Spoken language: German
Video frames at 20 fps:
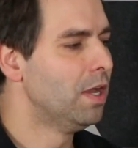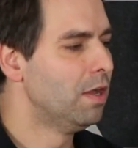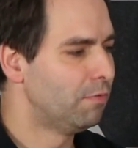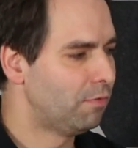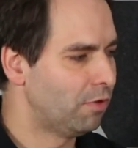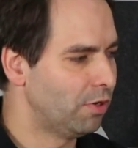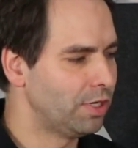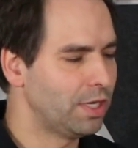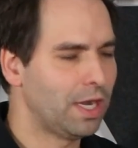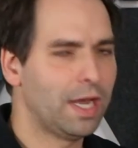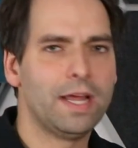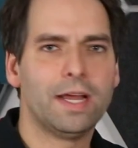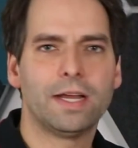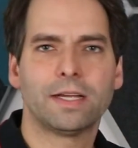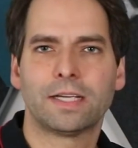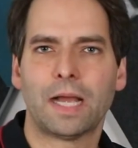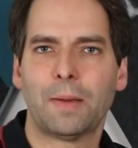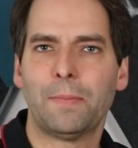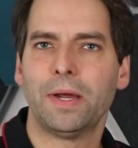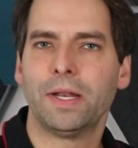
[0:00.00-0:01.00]
Von daher
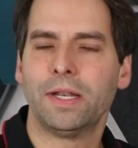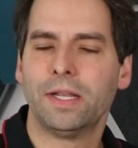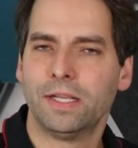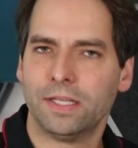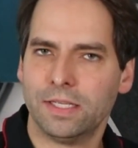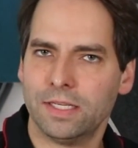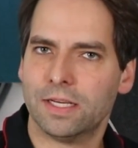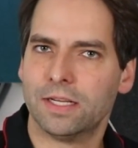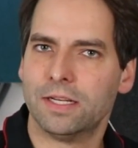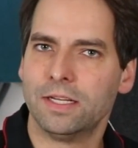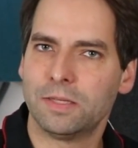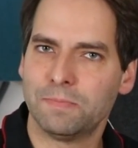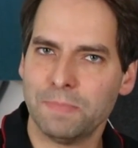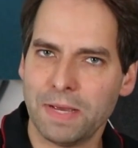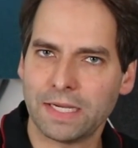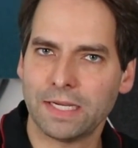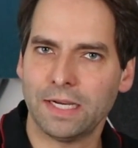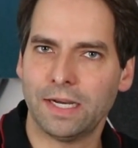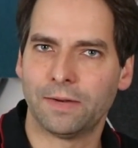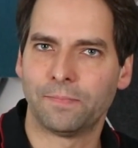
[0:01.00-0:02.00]
kann man hier nicht
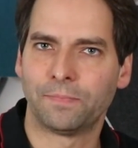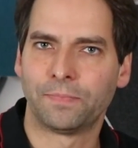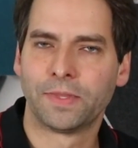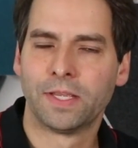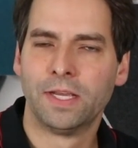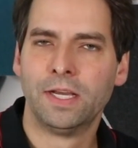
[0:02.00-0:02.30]
meckern.